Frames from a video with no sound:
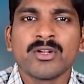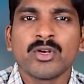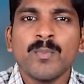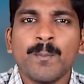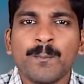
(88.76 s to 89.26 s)

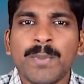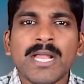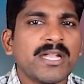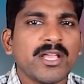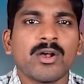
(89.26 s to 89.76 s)
இருக்கும்
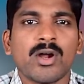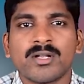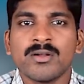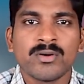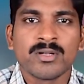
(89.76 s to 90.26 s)
பிடி
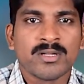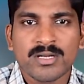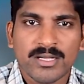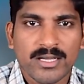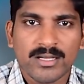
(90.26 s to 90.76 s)
காட்டன் ஒன்று
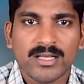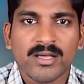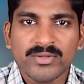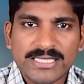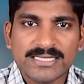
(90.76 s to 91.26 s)
இருக்குங்க
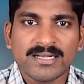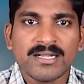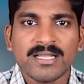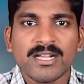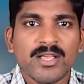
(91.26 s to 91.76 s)
அதாவது
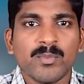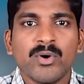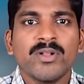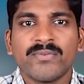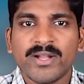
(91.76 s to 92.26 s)
ஜெனட்டிக்கலி
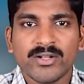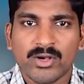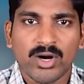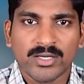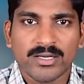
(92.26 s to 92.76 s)
மாடிஃபைடு
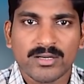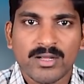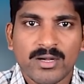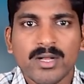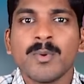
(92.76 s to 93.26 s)
காட்டன்
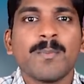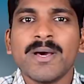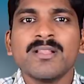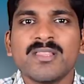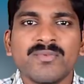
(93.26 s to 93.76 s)
நம்ம
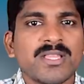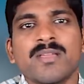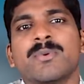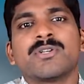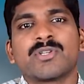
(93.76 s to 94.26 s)
பருத்தி விதை
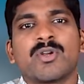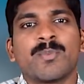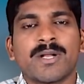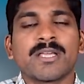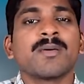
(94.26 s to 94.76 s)
அப்படின்னு
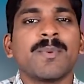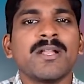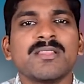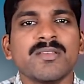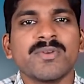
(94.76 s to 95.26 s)
சொல்கிறோம் பாருங்கள் இந்த
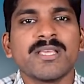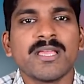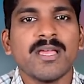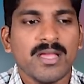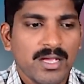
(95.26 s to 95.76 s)
பருத்தி
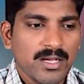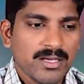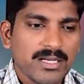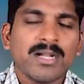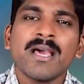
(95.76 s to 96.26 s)
விதையை
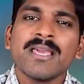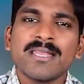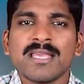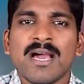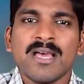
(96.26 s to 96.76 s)

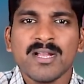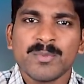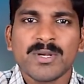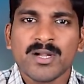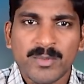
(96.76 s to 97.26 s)
இரண்டாயிரத்தி ஆறுக்கு
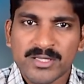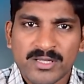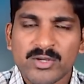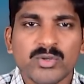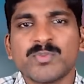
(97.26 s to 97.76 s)
பிறகு நம்ம அதை
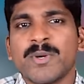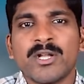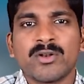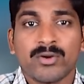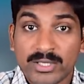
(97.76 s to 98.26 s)
தான் யூஸ்
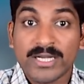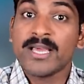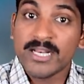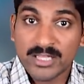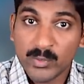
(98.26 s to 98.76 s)
பண்ணிகிட்ருக்கோம்
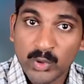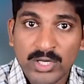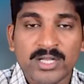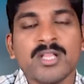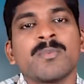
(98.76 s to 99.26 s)
இரண்டாயிரத்தி
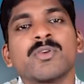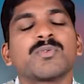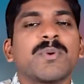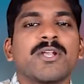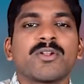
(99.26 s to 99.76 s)
மூணுலேருந்தே நம்ம
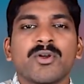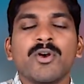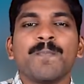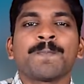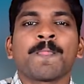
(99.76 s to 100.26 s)
யூஸ் பண்ணிகிட்ருக்கோம்